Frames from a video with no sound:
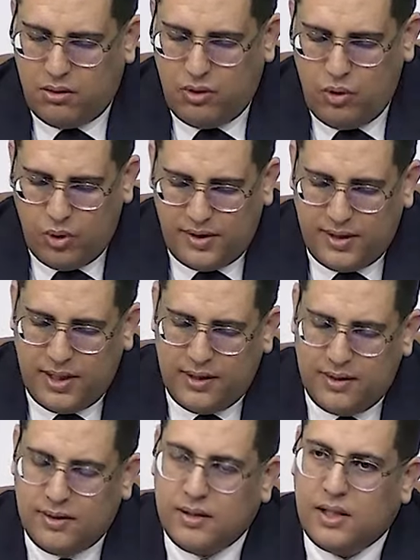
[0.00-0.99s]

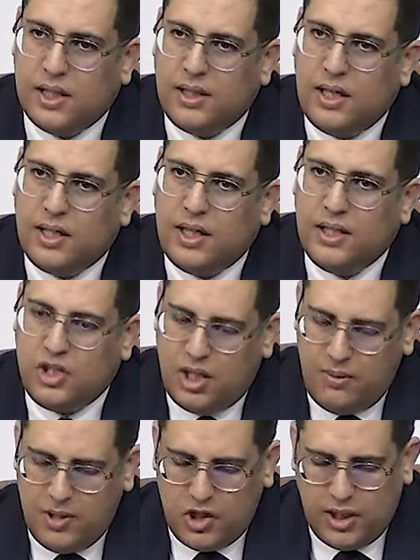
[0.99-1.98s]
يؤسس كذلك
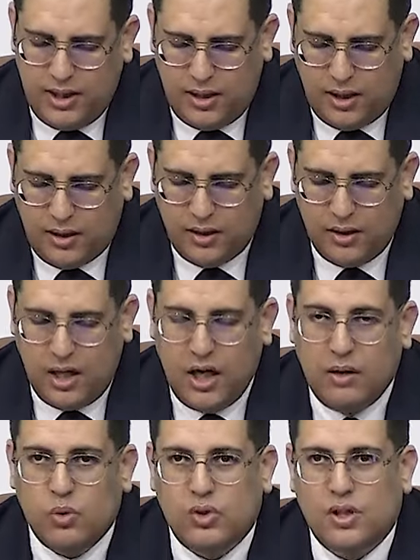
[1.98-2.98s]
لتجربة جديدة
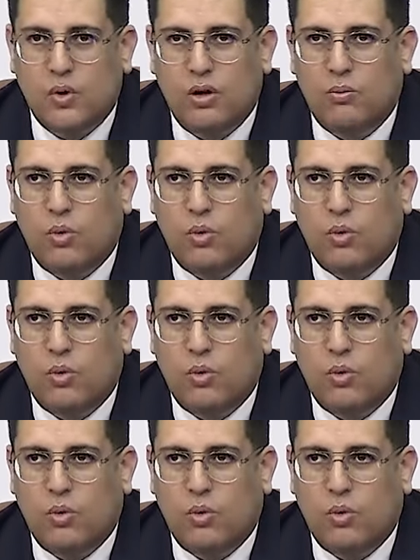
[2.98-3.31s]
على مستوى